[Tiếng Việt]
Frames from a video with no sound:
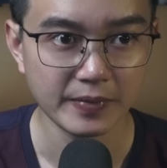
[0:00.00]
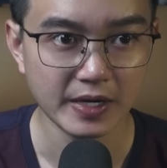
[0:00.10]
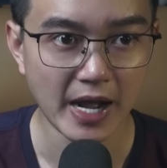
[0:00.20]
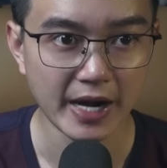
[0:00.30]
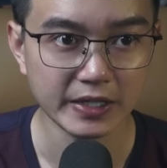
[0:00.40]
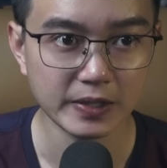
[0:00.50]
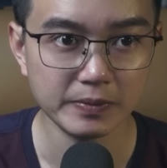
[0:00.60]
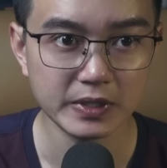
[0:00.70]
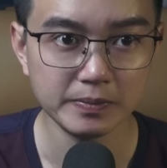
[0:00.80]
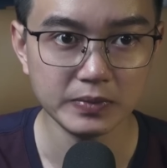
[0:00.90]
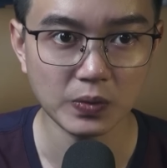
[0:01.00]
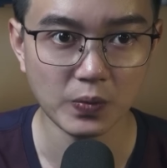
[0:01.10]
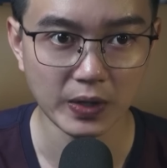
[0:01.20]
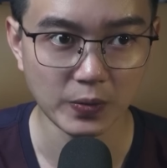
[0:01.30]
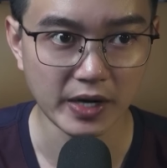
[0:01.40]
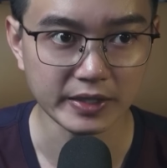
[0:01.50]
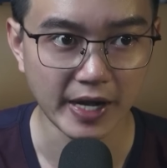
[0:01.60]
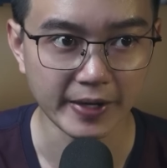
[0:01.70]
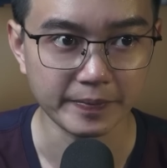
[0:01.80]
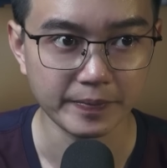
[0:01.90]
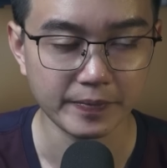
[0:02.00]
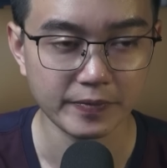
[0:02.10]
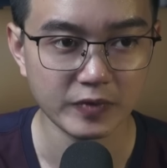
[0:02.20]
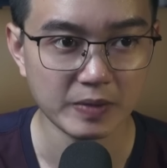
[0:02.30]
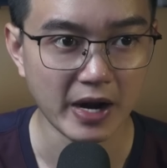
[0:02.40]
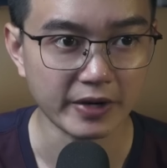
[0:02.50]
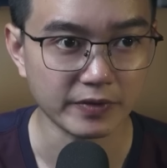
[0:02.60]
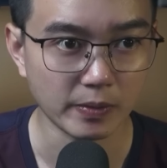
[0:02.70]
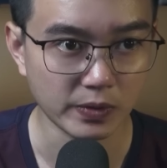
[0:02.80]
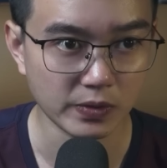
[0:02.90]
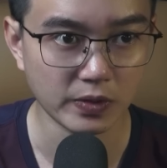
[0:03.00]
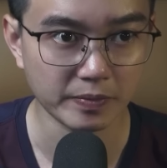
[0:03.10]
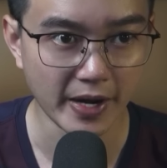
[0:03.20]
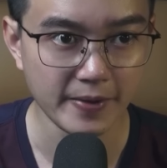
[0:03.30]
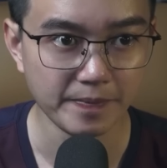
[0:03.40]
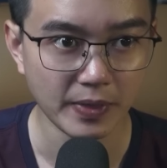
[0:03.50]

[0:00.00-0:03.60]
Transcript: đang cúm trúm xung quanh quan tài và bàn vong của con bé.